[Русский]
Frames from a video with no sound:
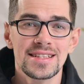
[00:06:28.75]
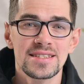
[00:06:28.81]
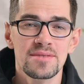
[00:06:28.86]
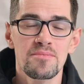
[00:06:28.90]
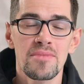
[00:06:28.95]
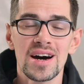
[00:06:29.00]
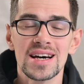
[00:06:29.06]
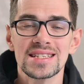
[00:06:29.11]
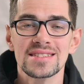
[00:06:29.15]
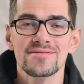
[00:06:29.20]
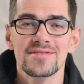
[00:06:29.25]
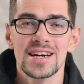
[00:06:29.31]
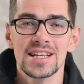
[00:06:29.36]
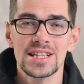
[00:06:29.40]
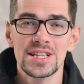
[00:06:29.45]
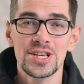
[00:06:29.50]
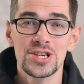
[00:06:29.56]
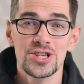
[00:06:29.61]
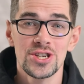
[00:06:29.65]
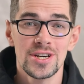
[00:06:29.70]
эти базовые
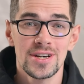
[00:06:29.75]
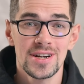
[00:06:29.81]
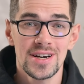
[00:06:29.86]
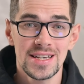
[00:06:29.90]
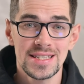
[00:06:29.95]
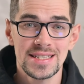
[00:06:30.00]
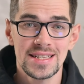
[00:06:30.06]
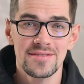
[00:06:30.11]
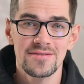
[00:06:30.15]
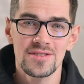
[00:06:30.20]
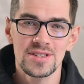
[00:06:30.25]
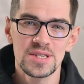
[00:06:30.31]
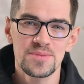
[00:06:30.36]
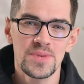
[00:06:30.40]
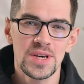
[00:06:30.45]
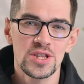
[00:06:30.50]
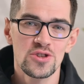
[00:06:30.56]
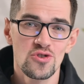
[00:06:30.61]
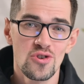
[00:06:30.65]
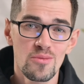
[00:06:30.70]
отличия разной
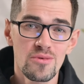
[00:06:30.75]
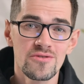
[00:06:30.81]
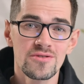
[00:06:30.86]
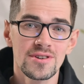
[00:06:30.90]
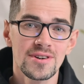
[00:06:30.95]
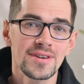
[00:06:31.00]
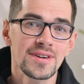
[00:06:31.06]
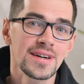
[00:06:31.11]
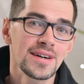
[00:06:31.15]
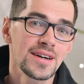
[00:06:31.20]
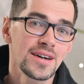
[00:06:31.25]
велосипедной обуви,